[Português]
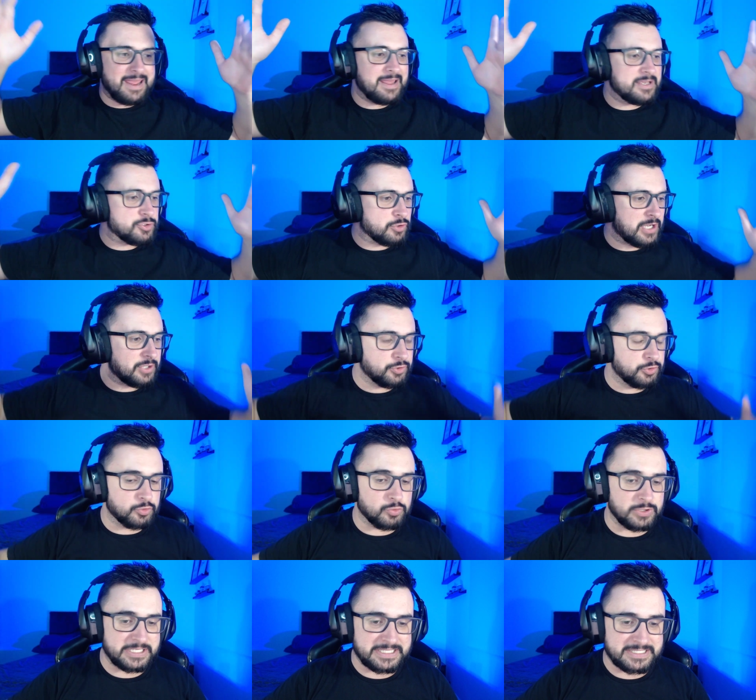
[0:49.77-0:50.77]
ex-jogador do
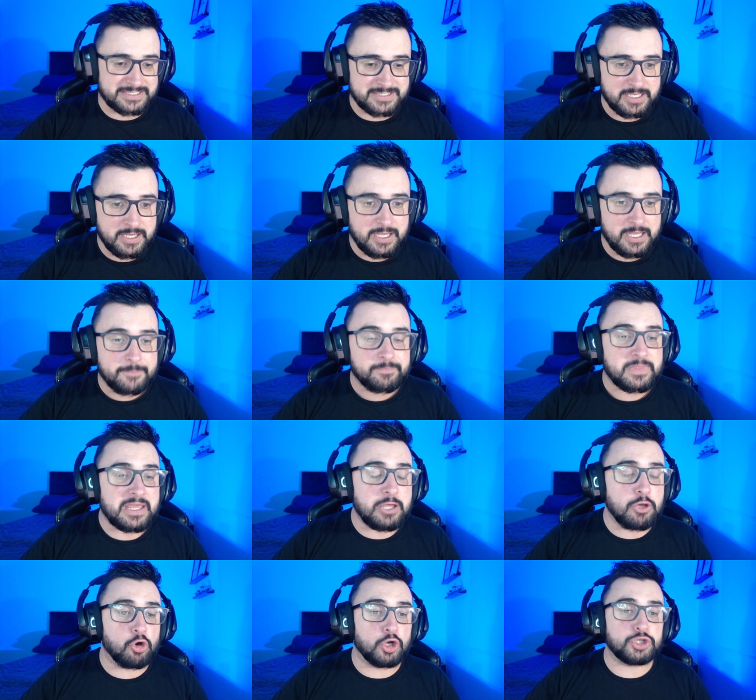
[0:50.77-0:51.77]
Corinthians.
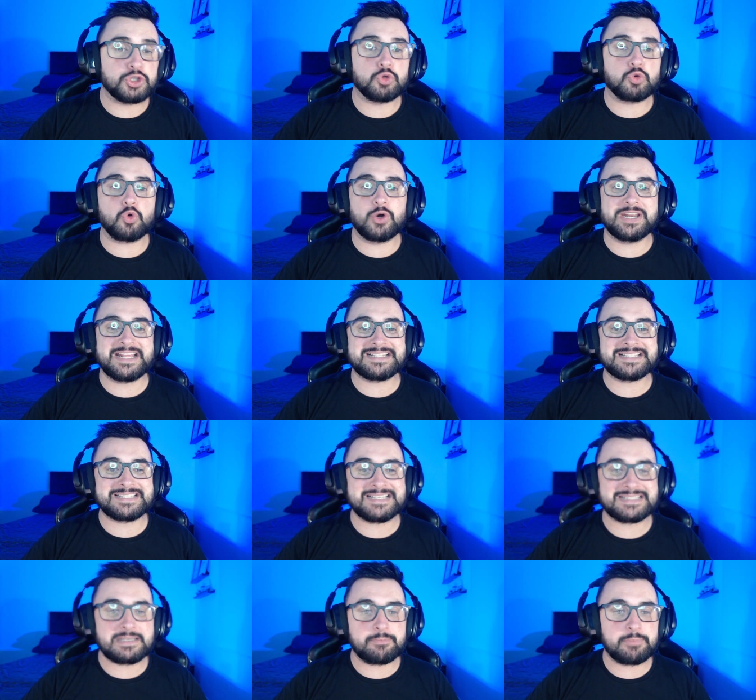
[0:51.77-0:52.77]
E hoje o Corinthians
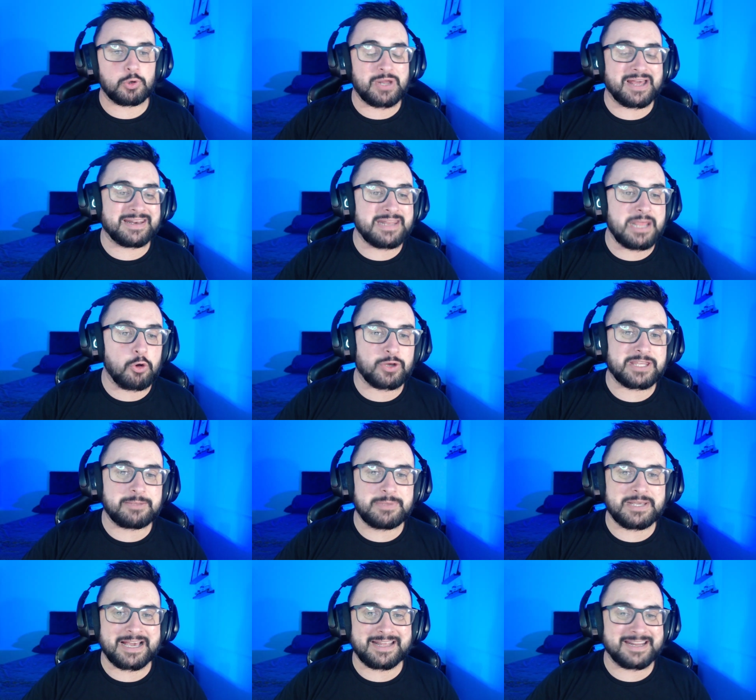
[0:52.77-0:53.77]
recebeu na
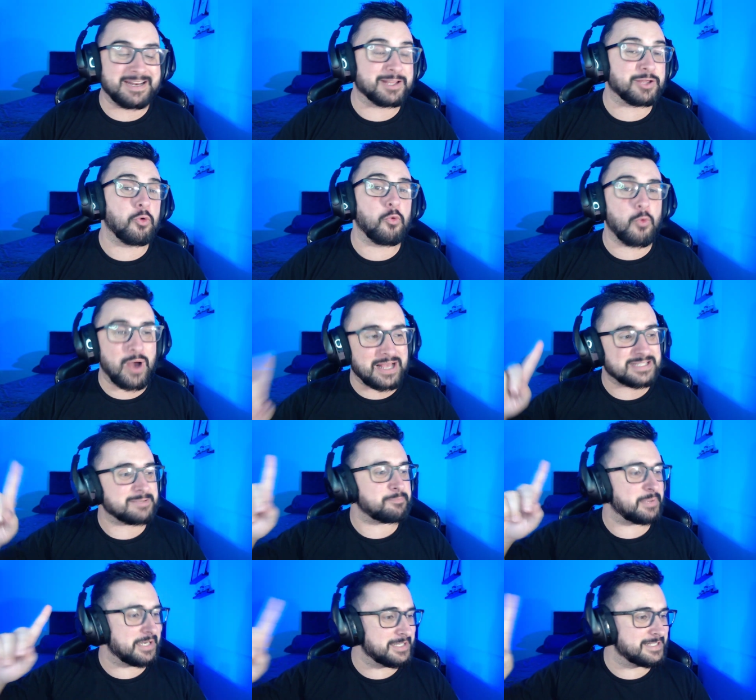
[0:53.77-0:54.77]
Neoquímica Arena, que eu quase
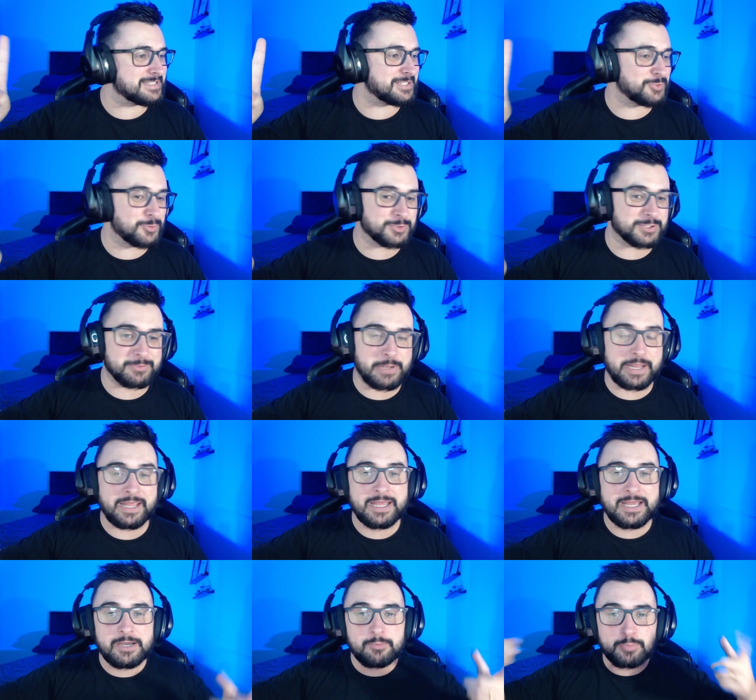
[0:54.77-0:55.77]
perdi esse jogo também,
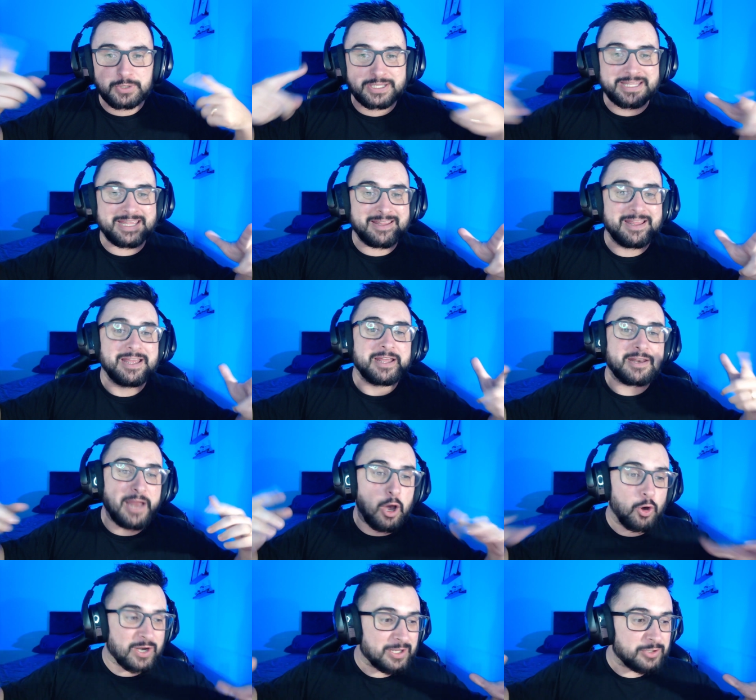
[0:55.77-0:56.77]
porque
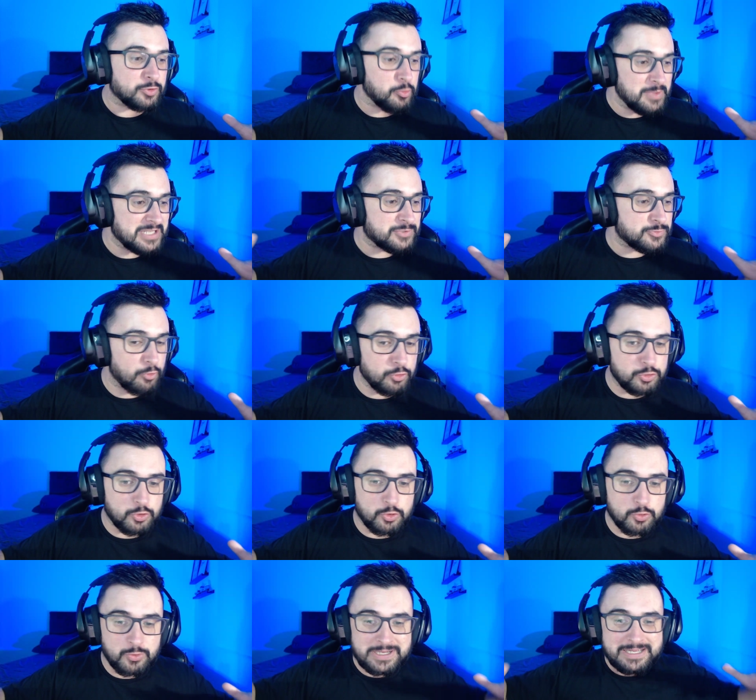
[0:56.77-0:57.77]
na hora que começou o
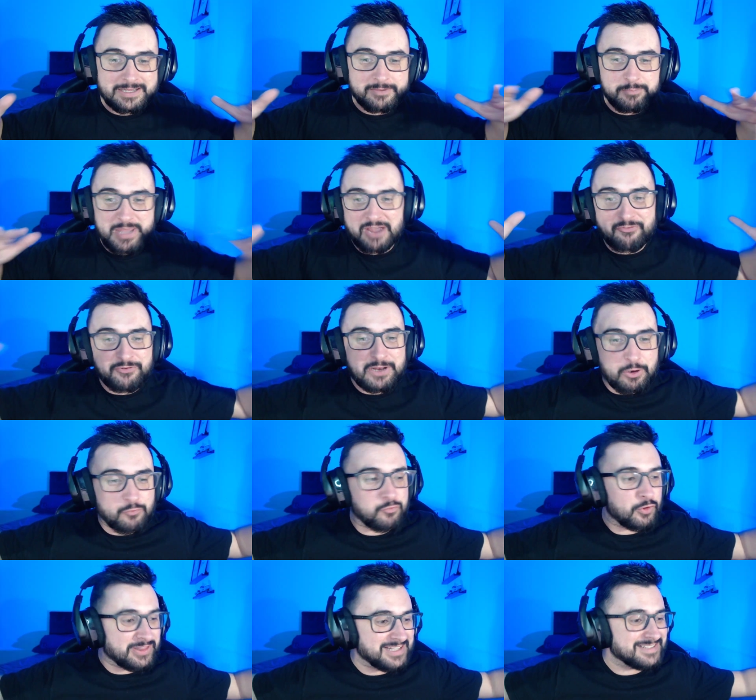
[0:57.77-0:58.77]
jogo, minha filha
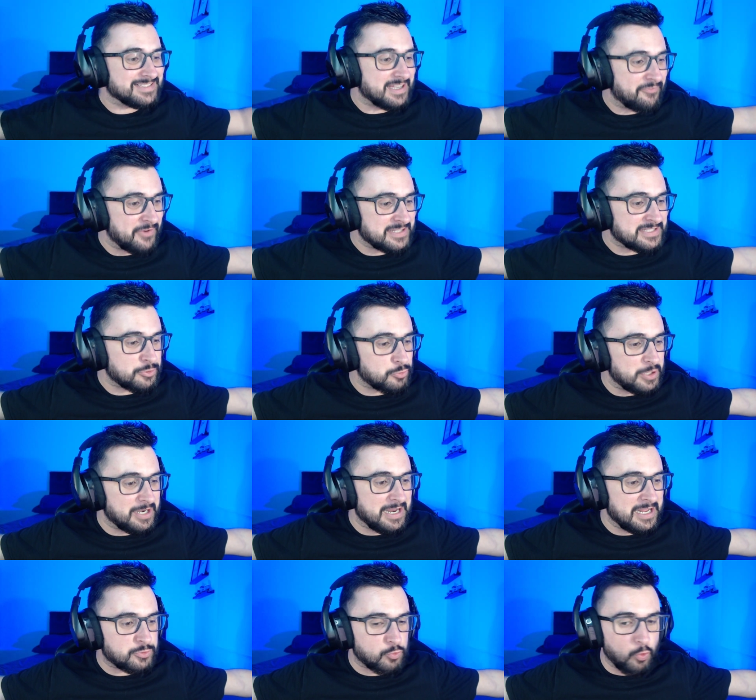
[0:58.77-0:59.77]
foi dançar a festa junina
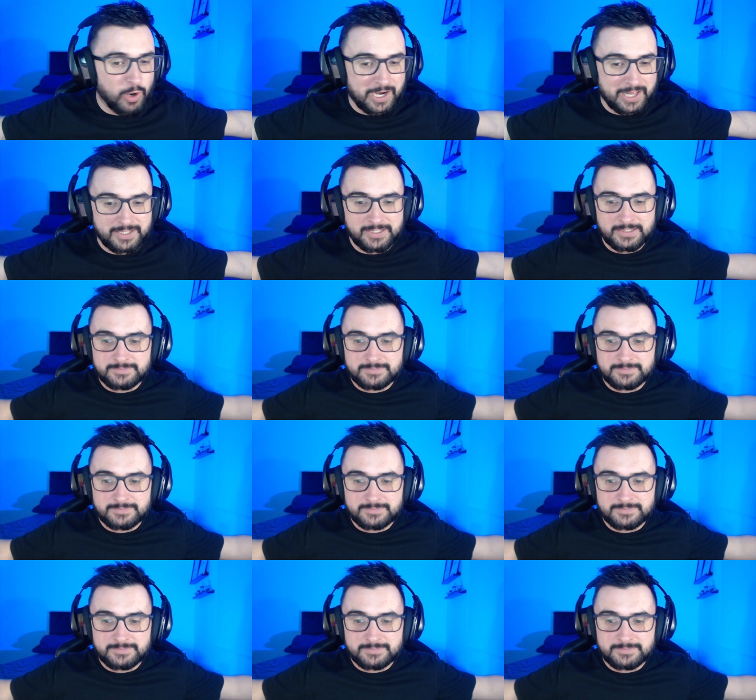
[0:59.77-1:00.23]
na escola.